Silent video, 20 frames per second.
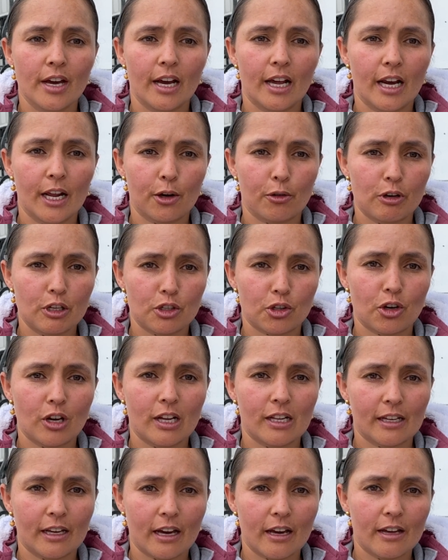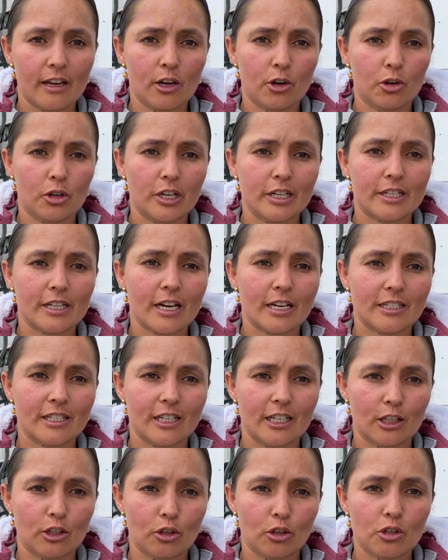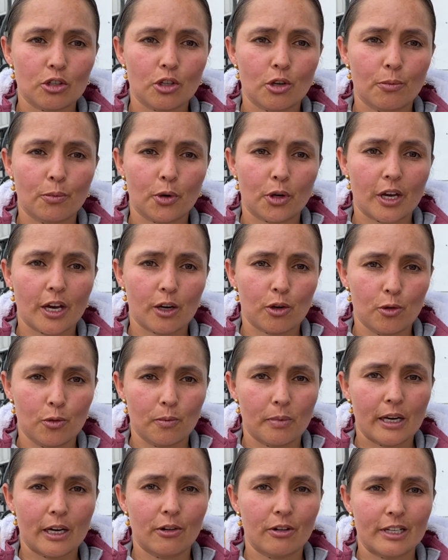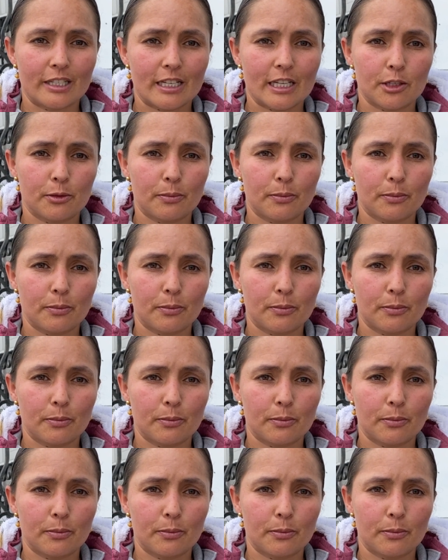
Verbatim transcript: El encuentro del día de hoy es exitoso porque cumple con esa